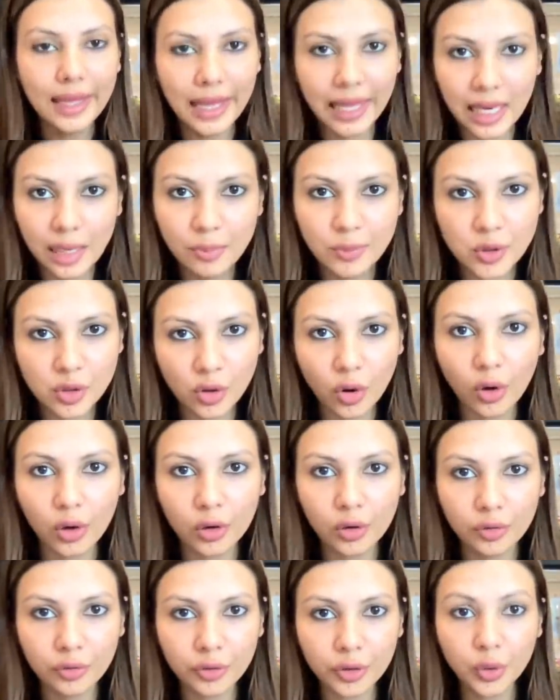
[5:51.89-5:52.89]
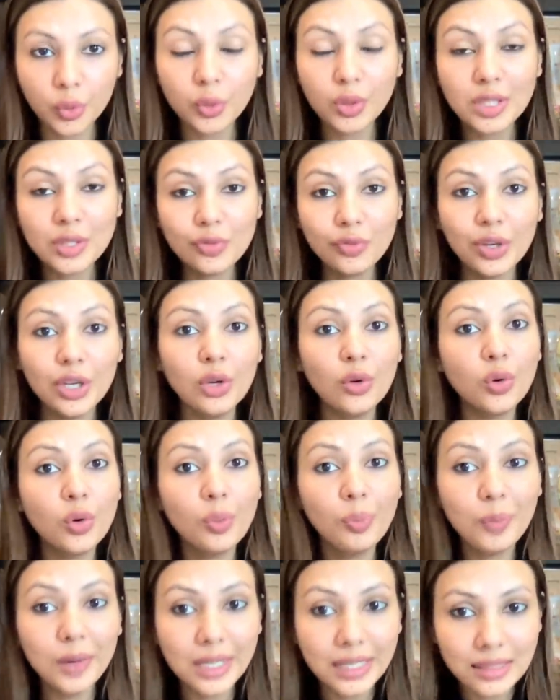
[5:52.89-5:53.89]
हेल्प्स ऑल ऑफ यू इस वीडियो
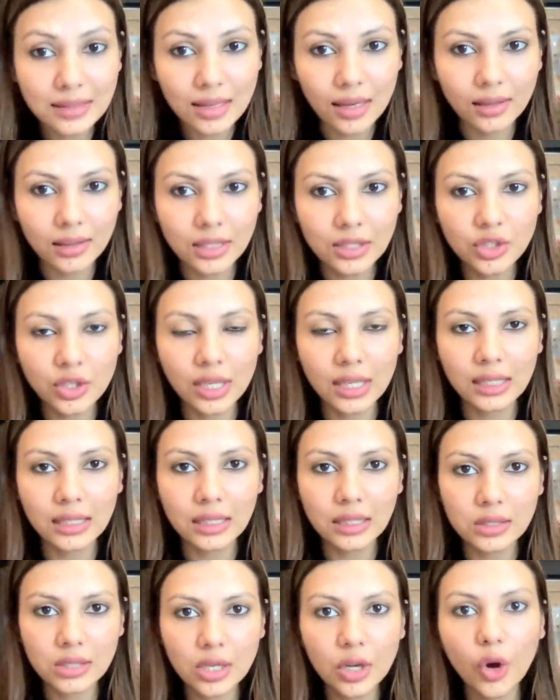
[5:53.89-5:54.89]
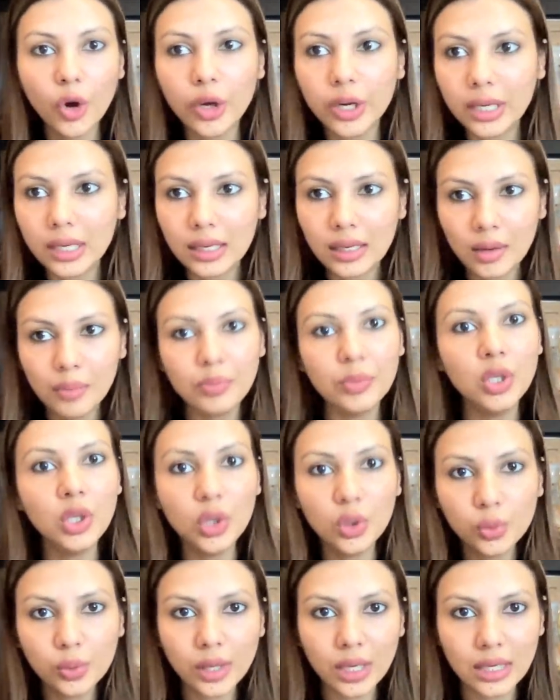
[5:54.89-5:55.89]
को प्लीज़ आगे शेयर कीजिए और अगर आप
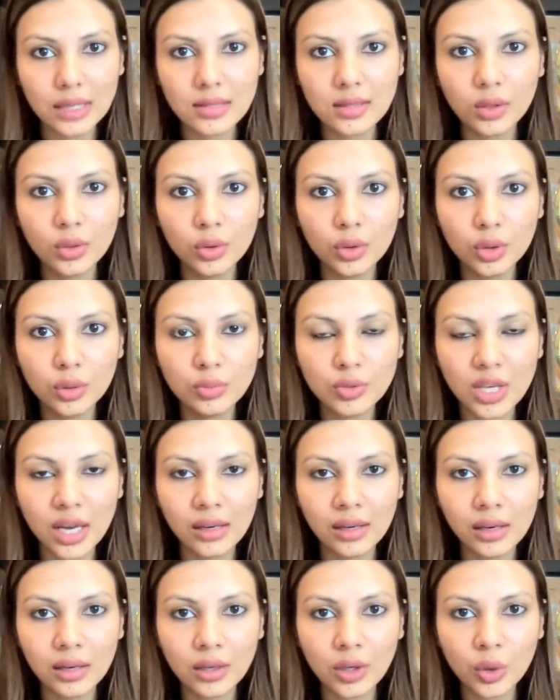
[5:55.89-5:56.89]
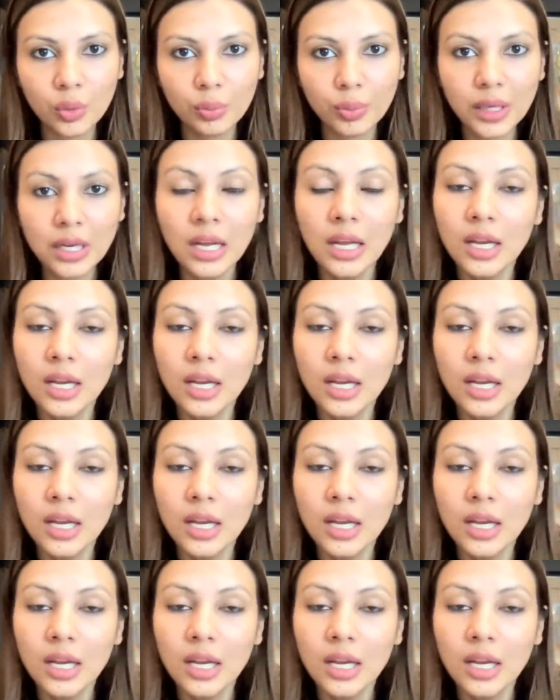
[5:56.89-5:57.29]
न्यू हैं इस यूट्यूब चैनल के ऊपर